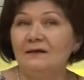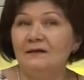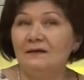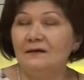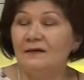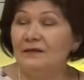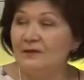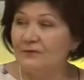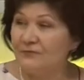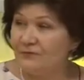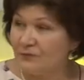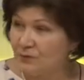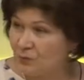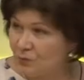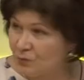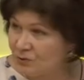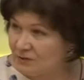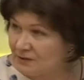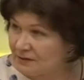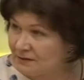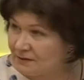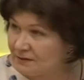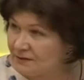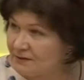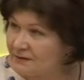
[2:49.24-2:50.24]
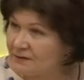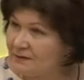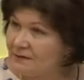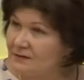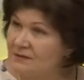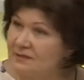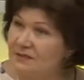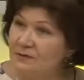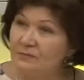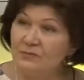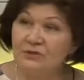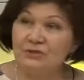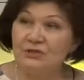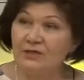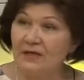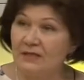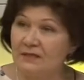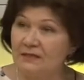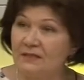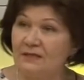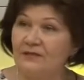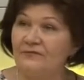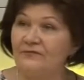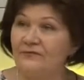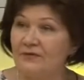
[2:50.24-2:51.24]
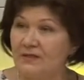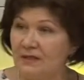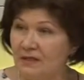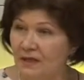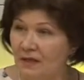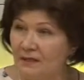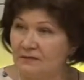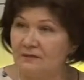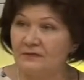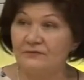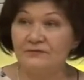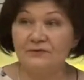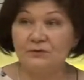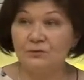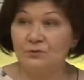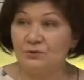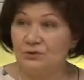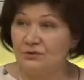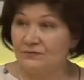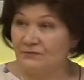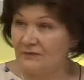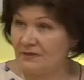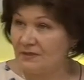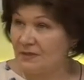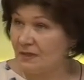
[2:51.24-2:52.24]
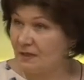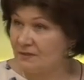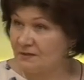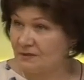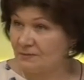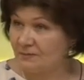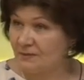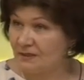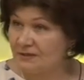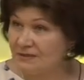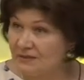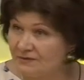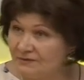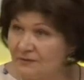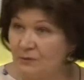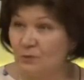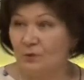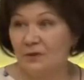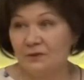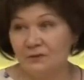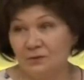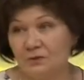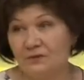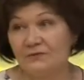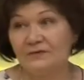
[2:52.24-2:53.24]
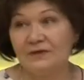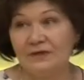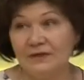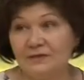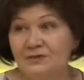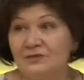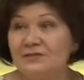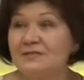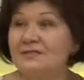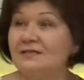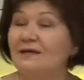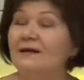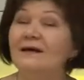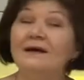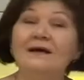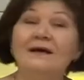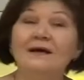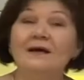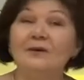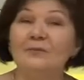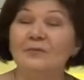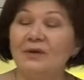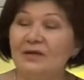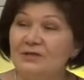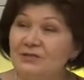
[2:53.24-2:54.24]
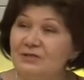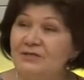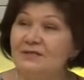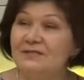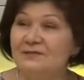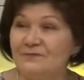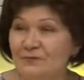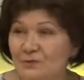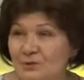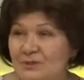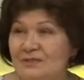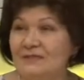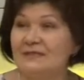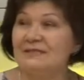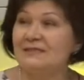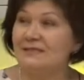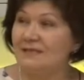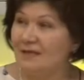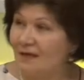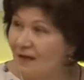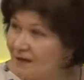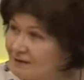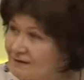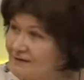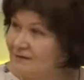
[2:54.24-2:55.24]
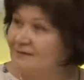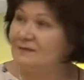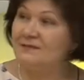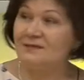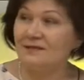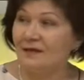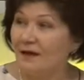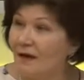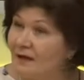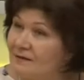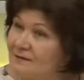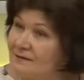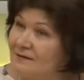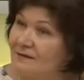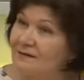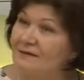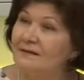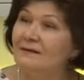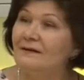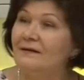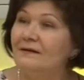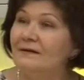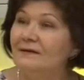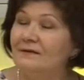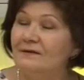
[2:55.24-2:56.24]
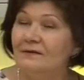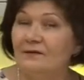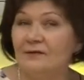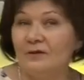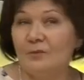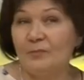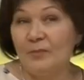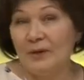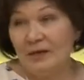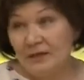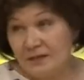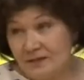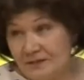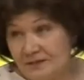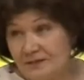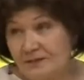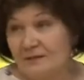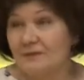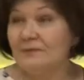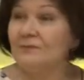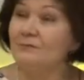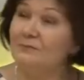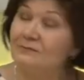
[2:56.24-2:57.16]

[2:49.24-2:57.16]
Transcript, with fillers: Лев Рудин, угу. замечательный фониатор, ведущий фониатор Москвы, у которого лечатся большие звезды эстрады, театра, политики.